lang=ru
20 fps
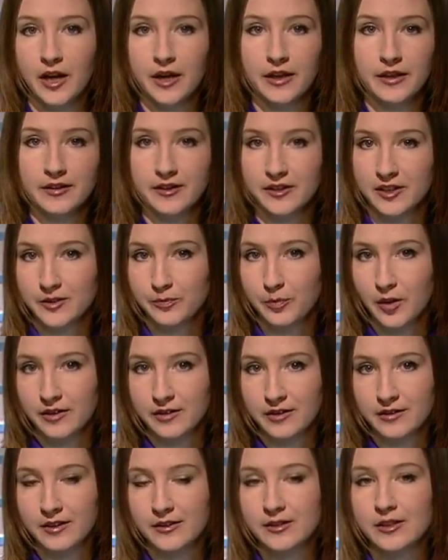и
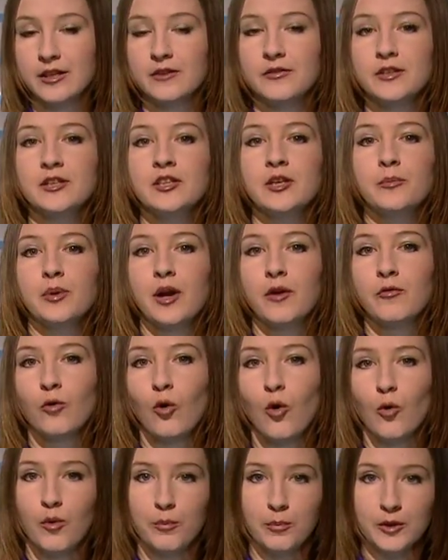корреспонденты телевидения
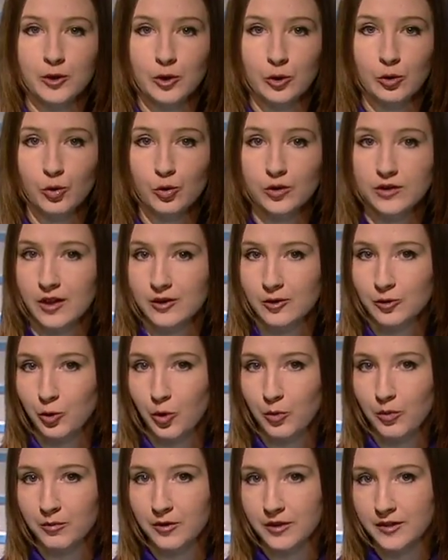правкома Петергу с
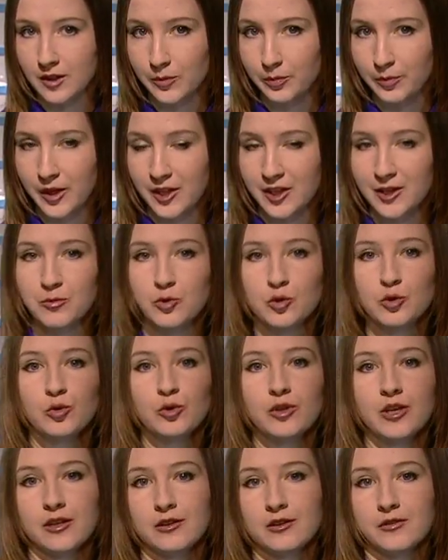особым нетерпением ждут
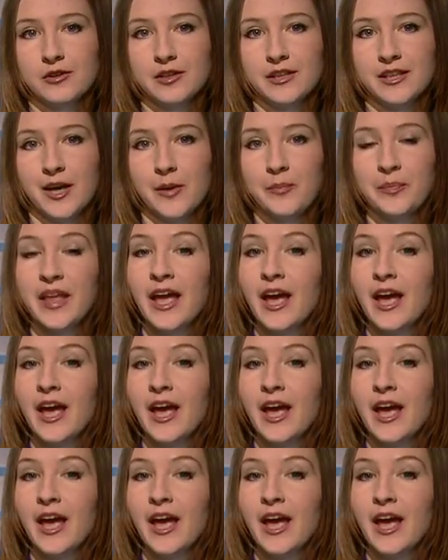этого дня.